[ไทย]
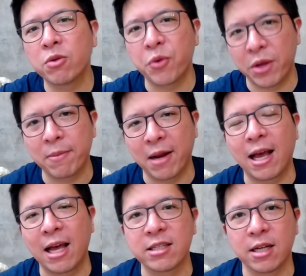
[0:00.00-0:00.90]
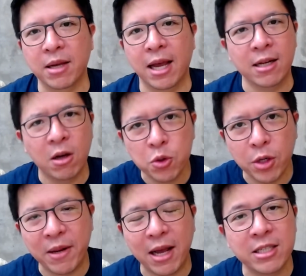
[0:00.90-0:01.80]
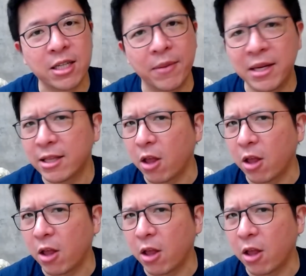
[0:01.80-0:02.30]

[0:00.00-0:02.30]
ทรีตพนักงานเสิร์ฟยังไง ถ้าเขาทรีตพนักงานเสิร์ฟไม่ดี